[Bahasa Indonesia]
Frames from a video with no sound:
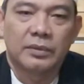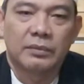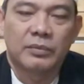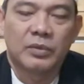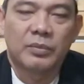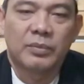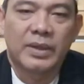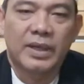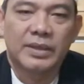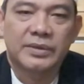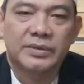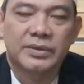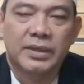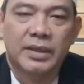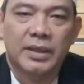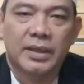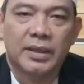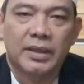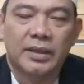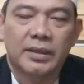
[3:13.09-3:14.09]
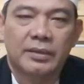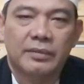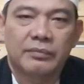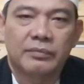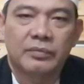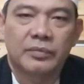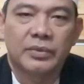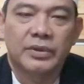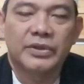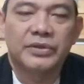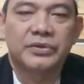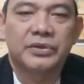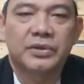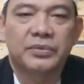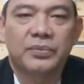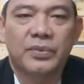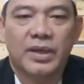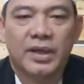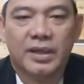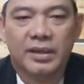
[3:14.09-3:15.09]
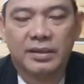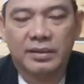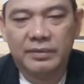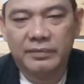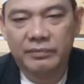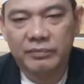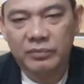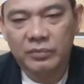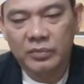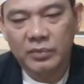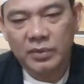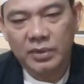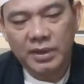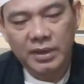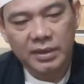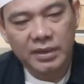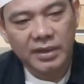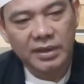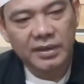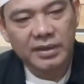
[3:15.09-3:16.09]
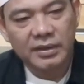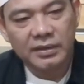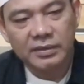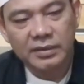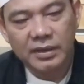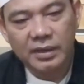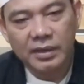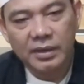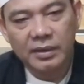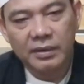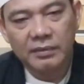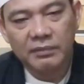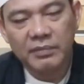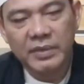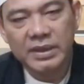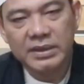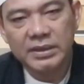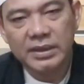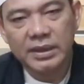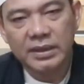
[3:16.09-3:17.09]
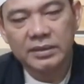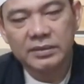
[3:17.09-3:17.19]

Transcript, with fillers: membaca istighfar karena kita banyak